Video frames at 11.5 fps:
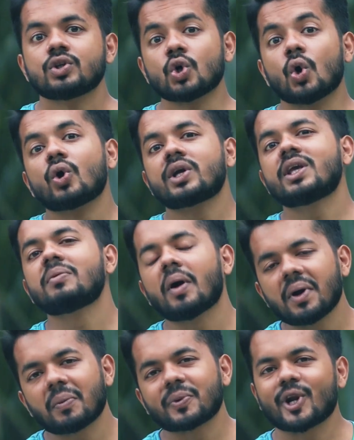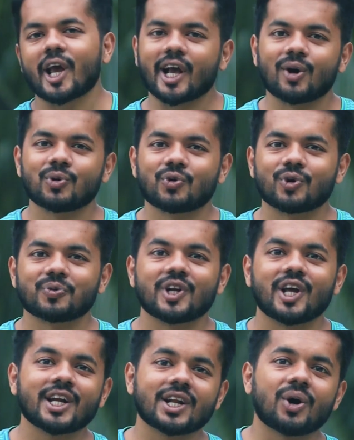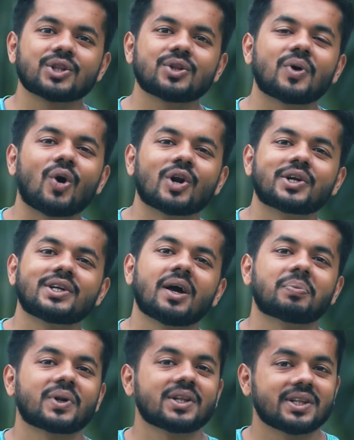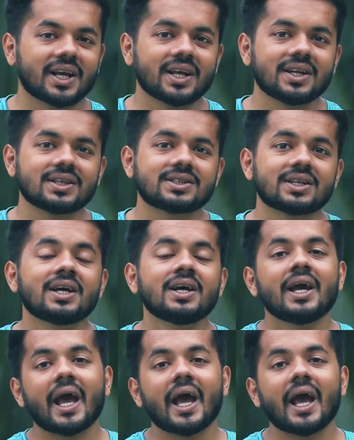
সো কিভাবে আপনারা অ্যাকাউন্ট করবেন এটা হয়তো বা অলরেডি আপনারা দেখে নিয়েছেন